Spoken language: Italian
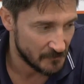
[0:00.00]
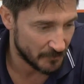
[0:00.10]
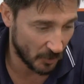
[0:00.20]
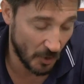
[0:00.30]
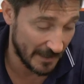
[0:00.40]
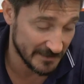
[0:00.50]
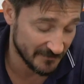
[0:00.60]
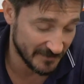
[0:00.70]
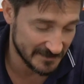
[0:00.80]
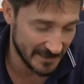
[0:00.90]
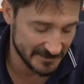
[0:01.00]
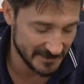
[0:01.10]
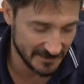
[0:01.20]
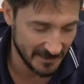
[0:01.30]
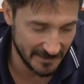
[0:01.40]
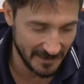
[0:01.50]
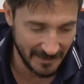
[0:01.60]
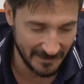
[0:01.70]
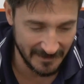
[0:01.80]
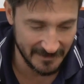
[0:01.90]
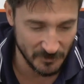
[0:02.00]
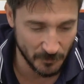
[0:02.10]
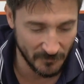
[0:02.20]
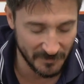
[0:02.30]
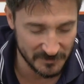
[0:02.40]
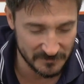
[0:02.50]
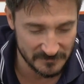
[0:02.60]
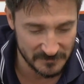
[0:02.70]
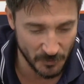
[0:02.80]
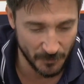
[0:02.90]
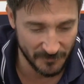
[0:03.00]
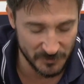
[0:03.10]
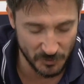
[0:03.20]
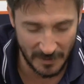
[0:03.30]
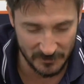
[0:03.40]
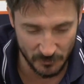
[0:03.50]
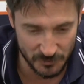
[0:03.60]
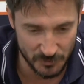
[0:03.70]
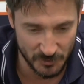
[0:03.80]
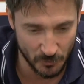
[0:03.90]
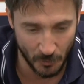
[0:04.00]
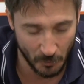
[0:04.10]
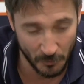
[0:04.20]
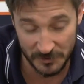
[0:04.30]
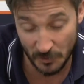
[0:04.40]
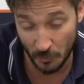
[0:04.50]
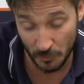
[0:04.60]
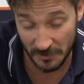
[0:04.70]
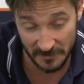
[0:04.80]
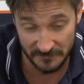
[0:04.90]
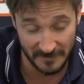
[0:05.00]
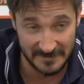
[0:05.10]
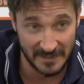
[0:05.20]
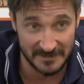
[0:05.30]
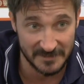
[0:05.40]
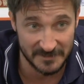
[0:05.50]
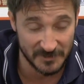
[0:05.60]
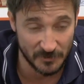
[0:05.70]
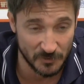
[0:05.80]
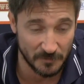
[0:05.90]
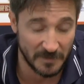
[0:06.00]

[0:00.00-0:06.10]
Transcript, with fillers: Però hai dei vantaggi ad allenare dopo aver, dopo aver, giocato, questo sicuro. Questo è uno degli svantaggi che secondo